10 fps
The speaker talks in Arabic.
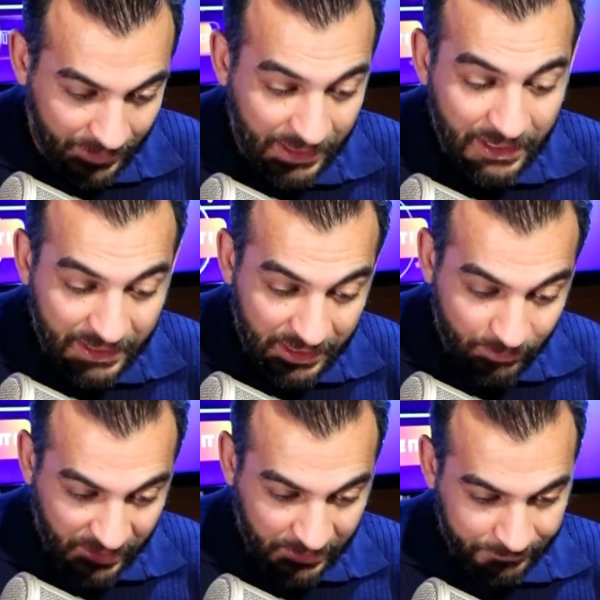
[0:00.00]
قال لك ايه
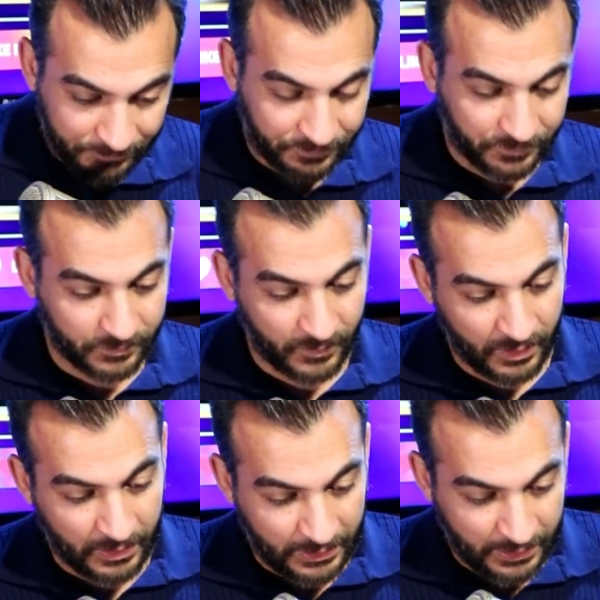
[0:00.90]
بقى
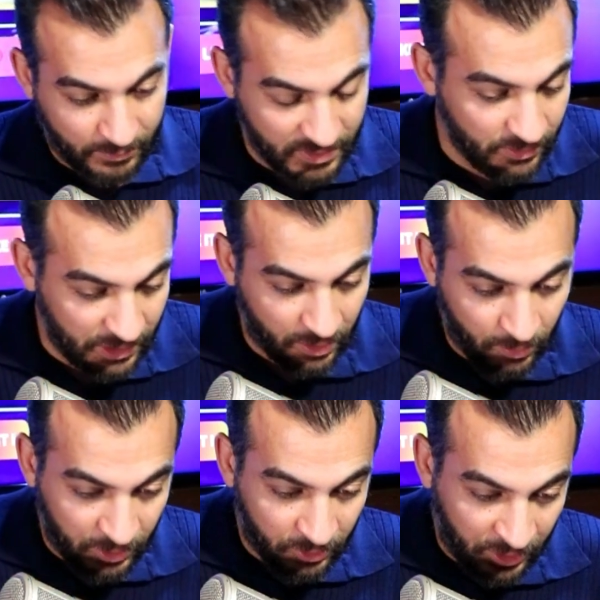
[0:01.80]
بسم الله
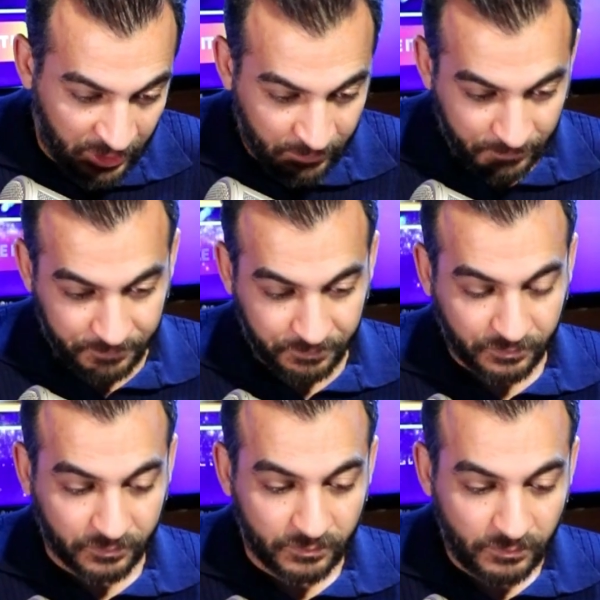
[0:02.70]
الرحمن الرحيم
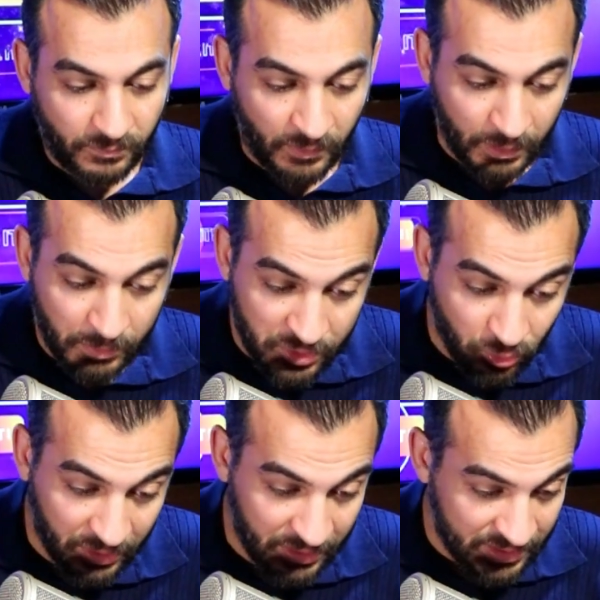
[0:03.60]
من
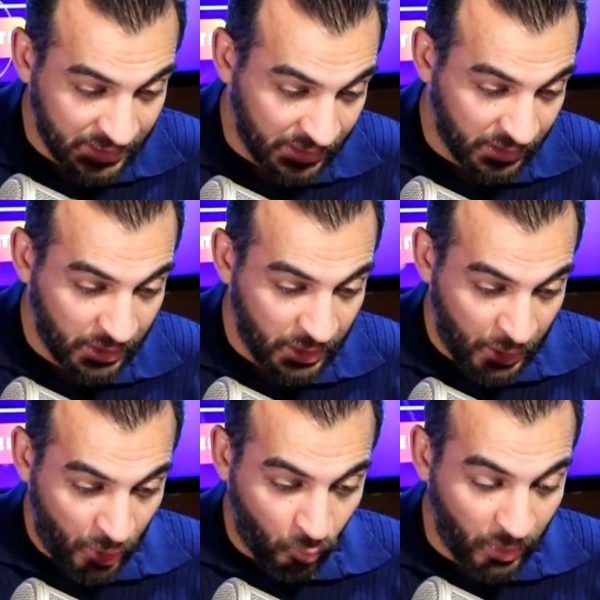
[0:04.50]
سوره النساء
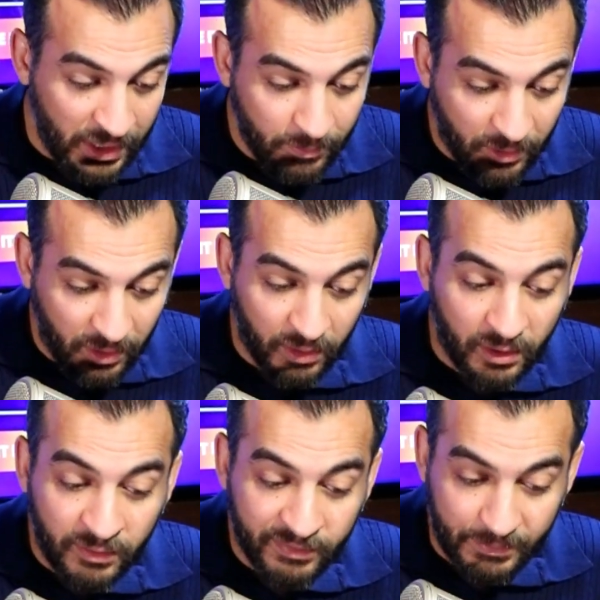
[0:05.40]
وان امراه
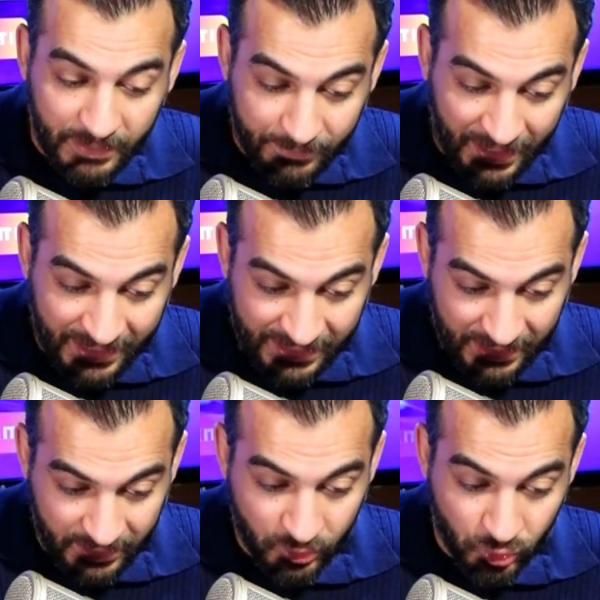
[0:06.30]
خافت من
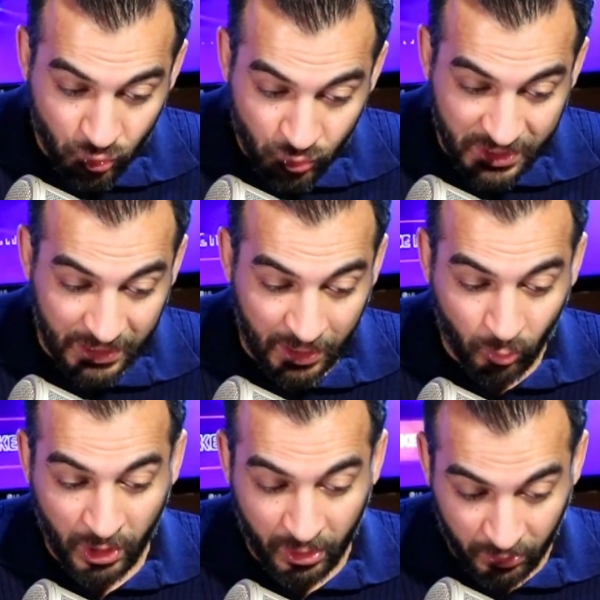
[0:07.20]
بعلها نشوزا
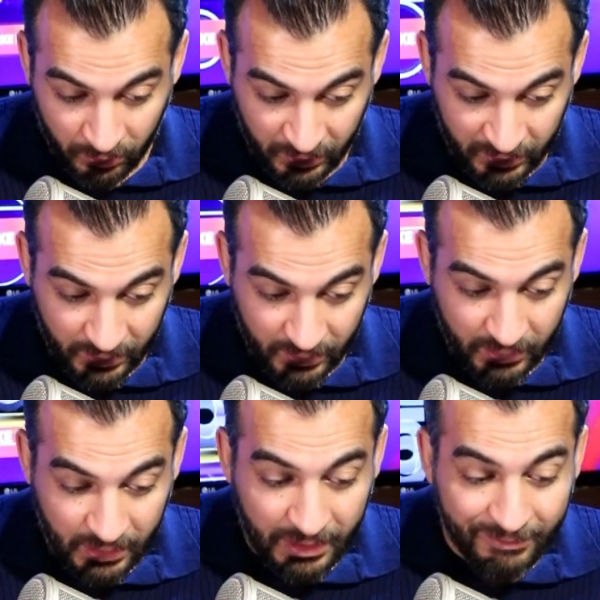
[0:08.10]
او اعراضا
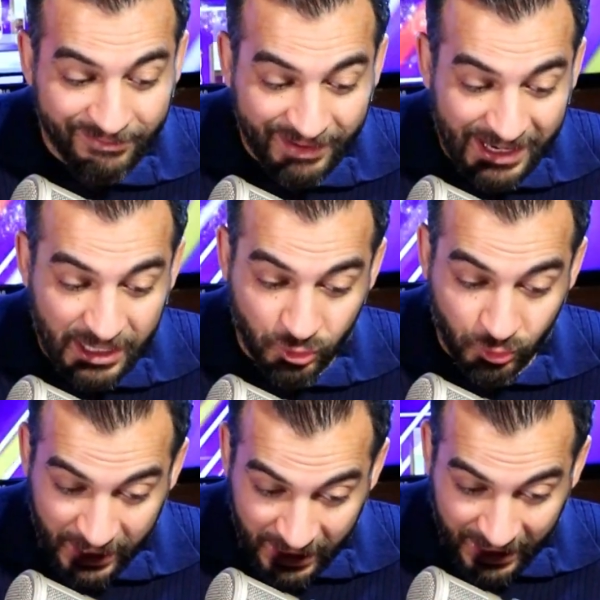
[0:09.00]
فلا
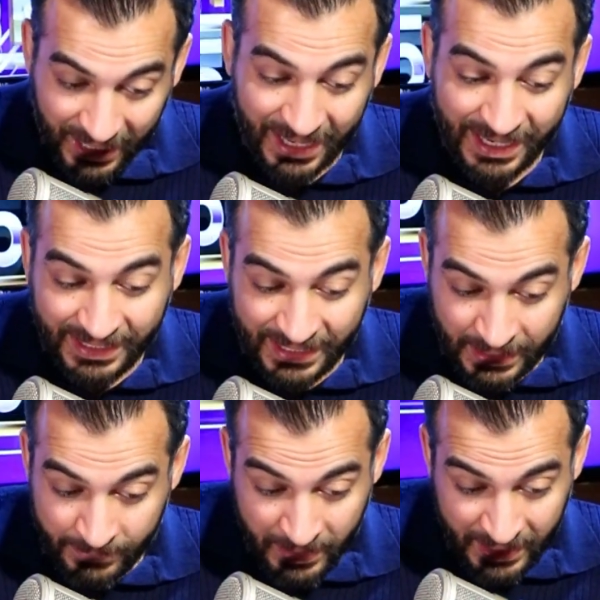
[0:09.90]
جناح
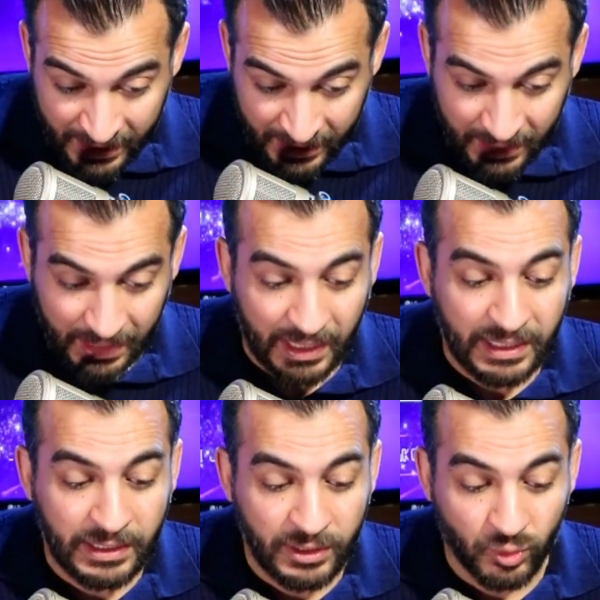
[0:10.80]
عليهما
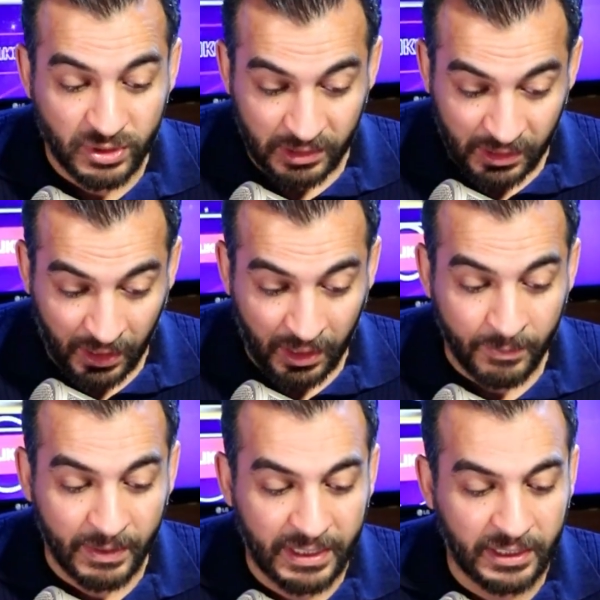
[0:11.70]
ان يصلحا
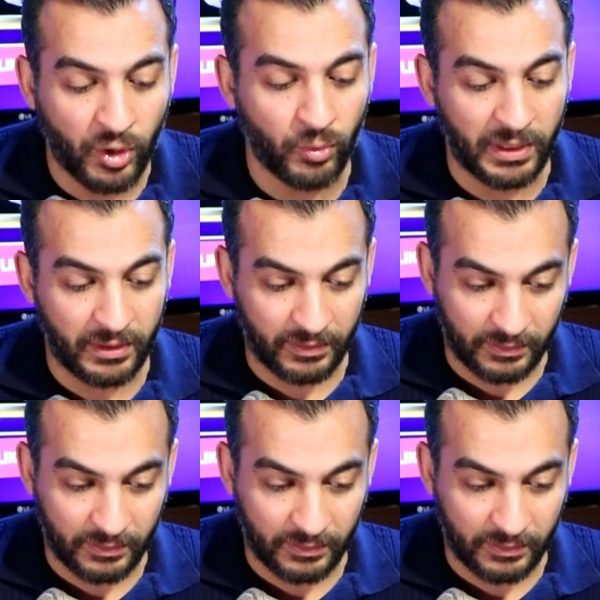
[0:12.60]
بينهما